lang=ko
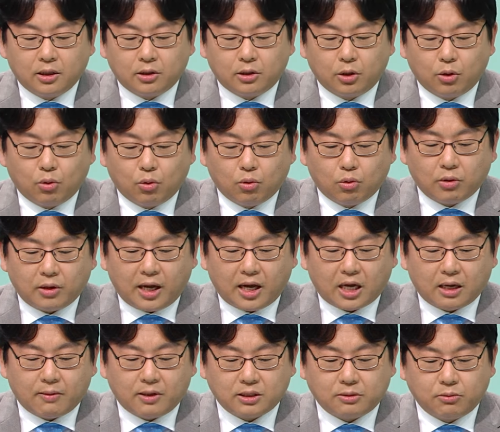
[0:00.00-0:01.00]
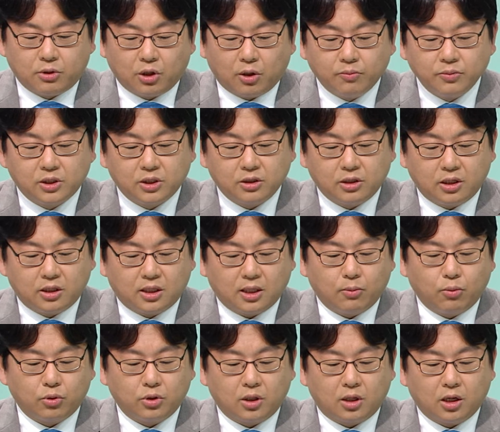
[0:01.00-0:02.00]
그리고 아까 말씀드린 염증이 있다
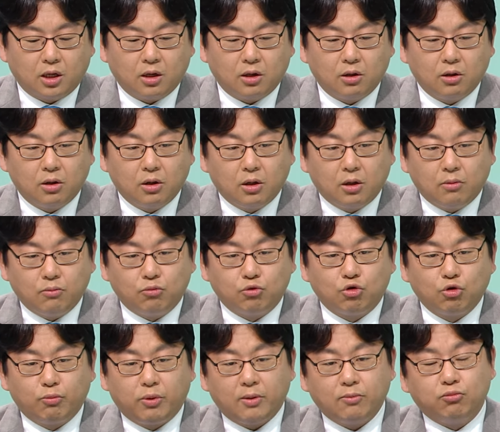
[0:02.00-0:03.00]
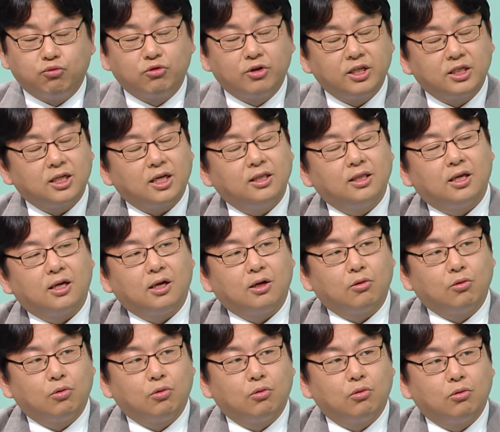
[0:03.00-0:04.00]
보니까 네. 무릎에 물이
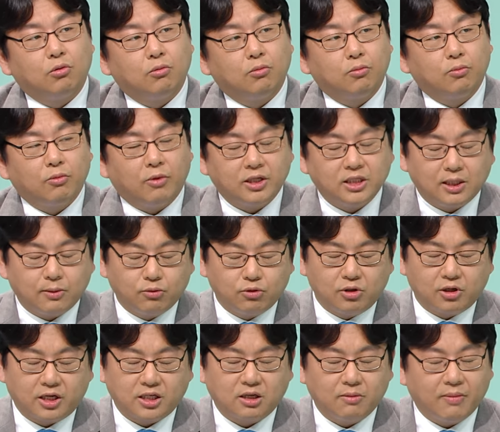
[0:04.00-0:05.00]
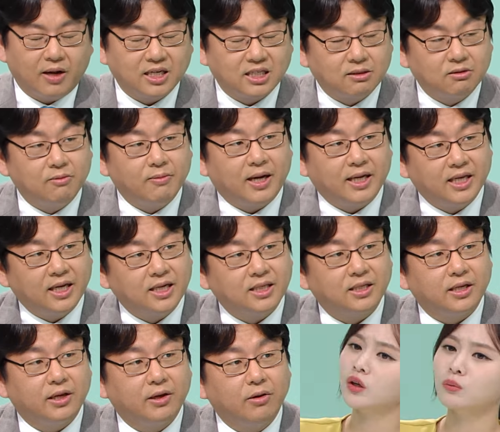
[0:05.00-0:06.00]
찬다라고 환자분들께서 말씀을 많이
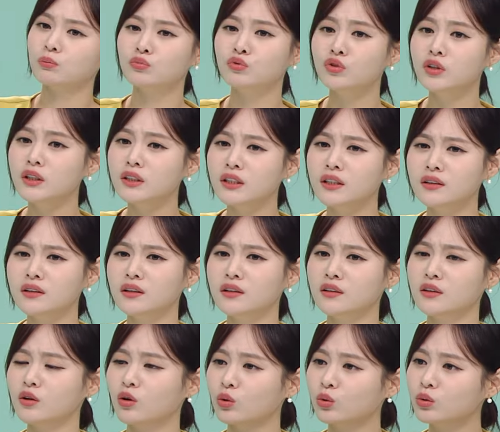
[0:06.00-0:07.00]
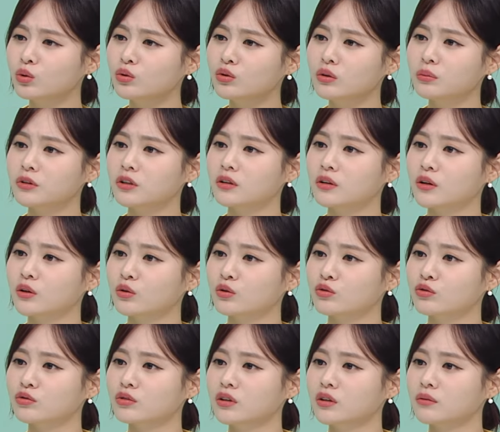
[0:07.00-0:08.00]
하세요. 그 물이 찬다는 게 어떤 의미일까요,
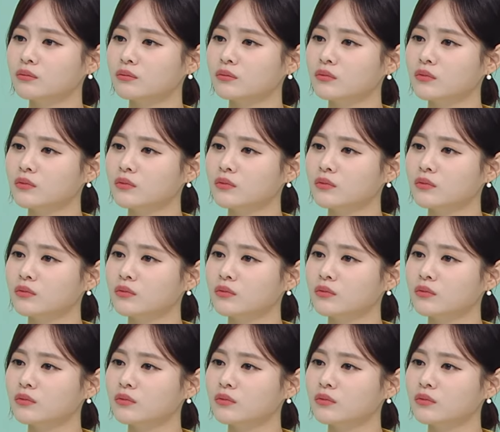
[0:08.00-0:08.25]
교수님?